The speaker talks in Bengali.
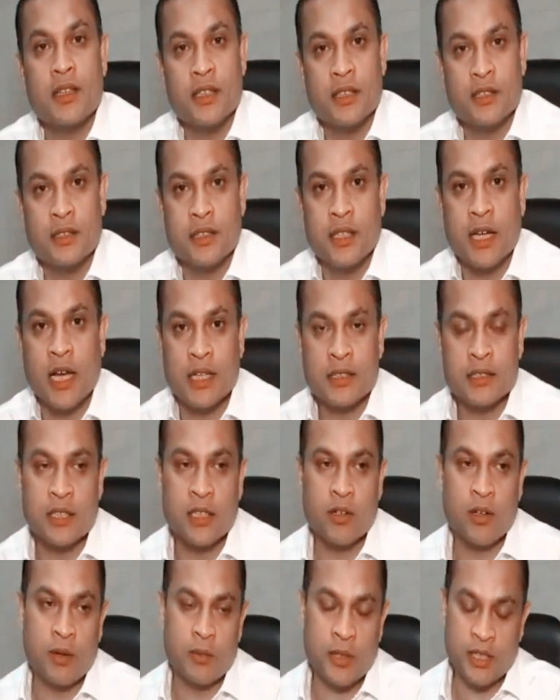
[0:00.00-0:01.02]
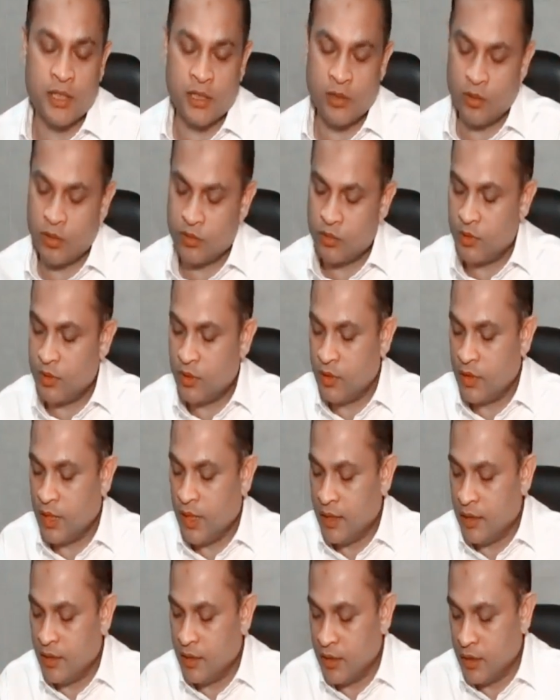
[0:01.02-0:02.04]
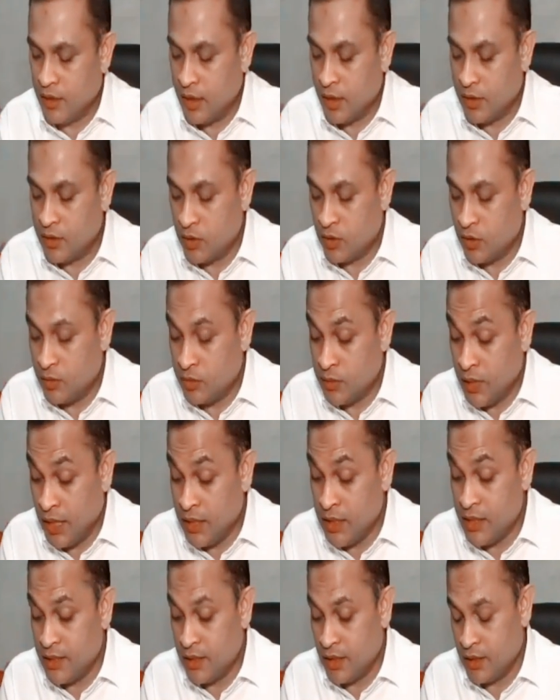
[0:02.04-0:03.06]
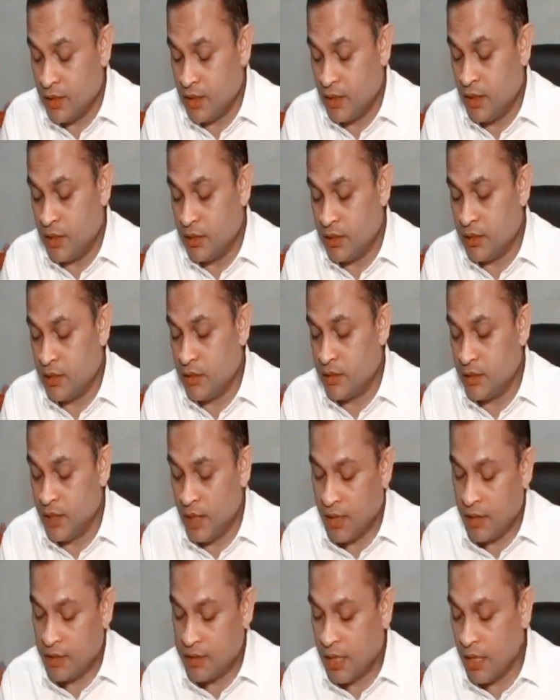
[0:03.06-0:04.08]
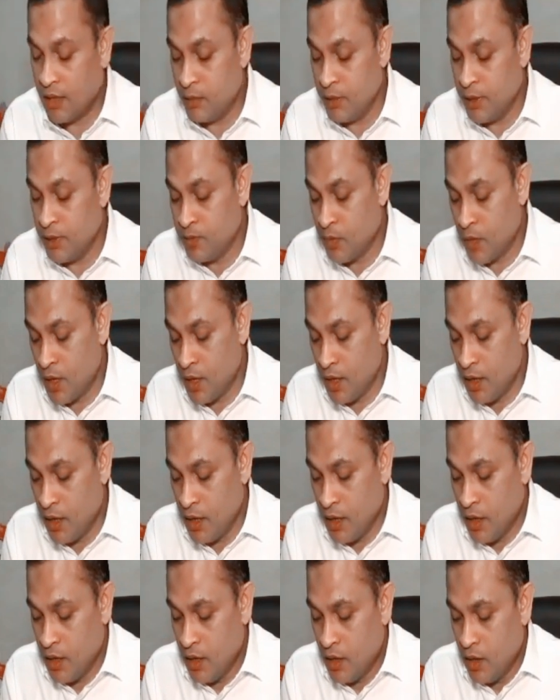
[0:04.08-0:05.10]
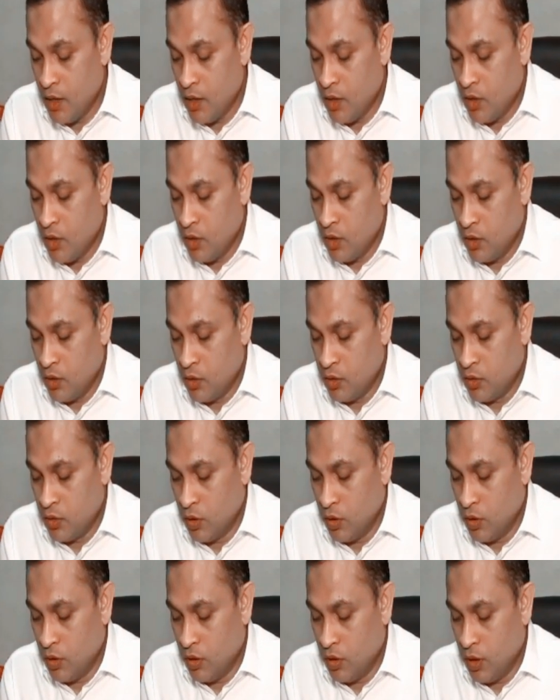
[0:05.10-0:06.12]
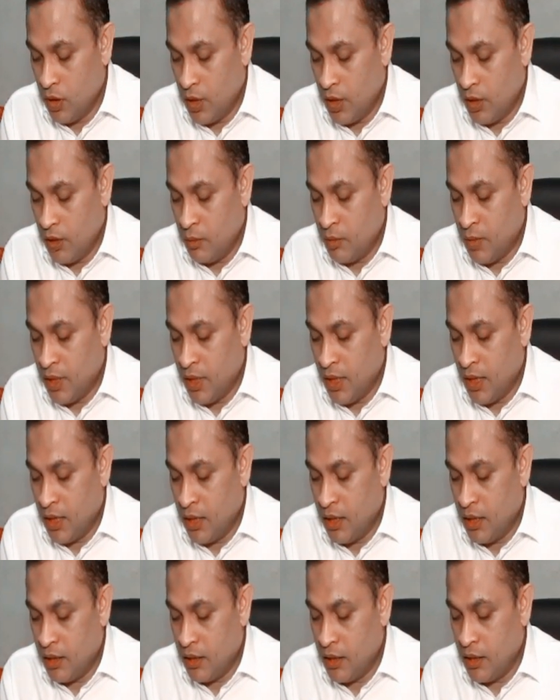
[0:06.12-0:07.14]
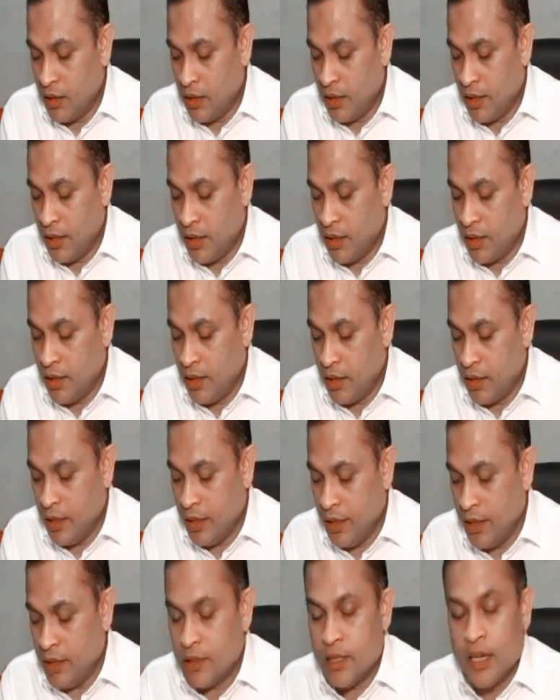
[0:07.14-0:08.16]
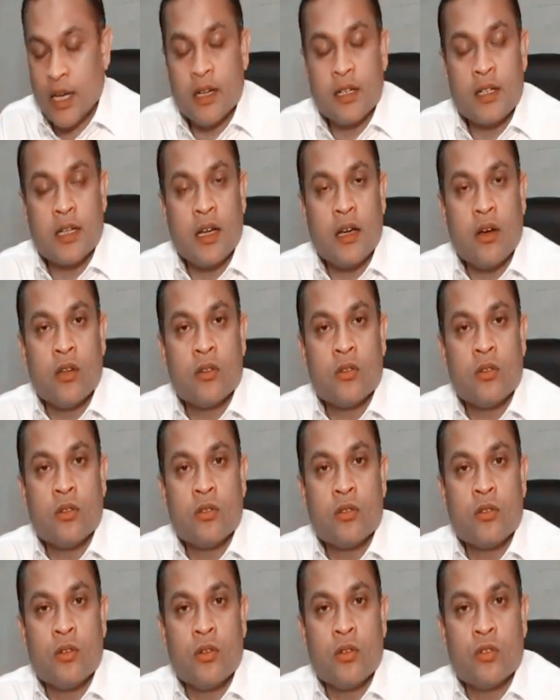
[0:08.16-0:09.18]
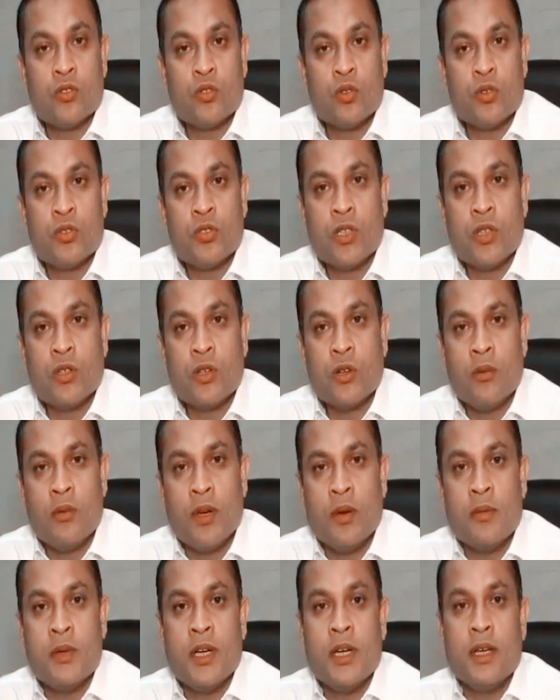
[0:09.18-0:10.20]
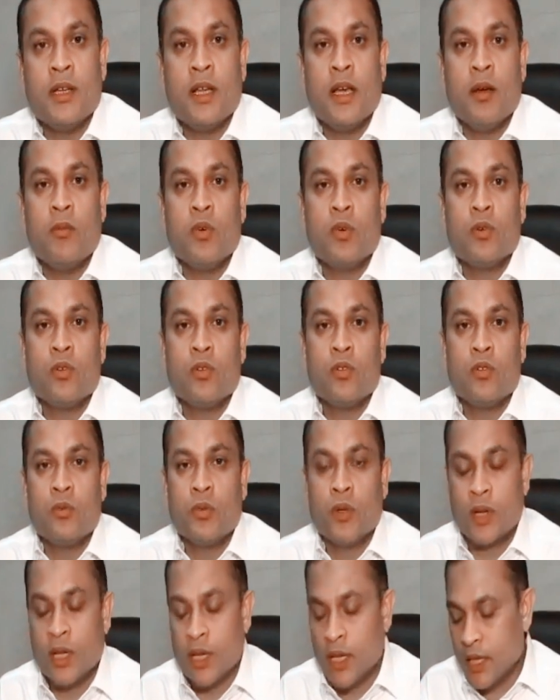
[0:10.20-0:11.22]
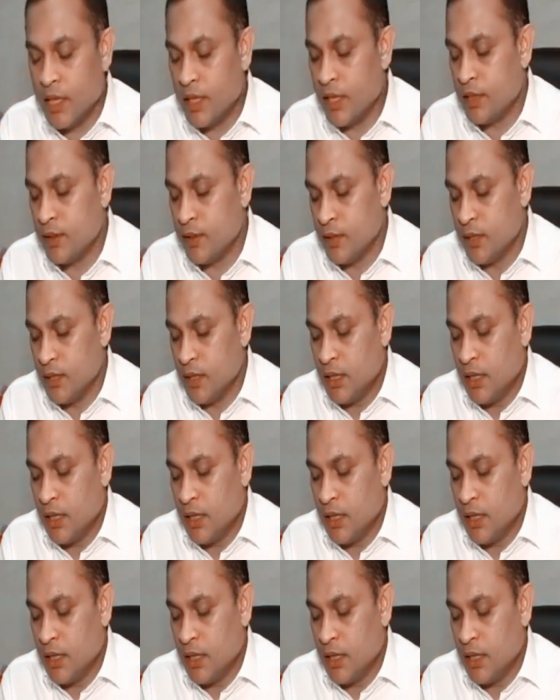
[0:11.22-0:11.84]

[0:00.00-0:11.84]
ত্রাণ দিচ্ছি আজকেও আমাদের লোকজন ত্রাণ কার্যক্রম চালিয়ে যা চালাবে তো আমরা এই ত্রাণটা অত্যন্ত সুশৃঙ্খলভাবে এবং কোনো প্রকারের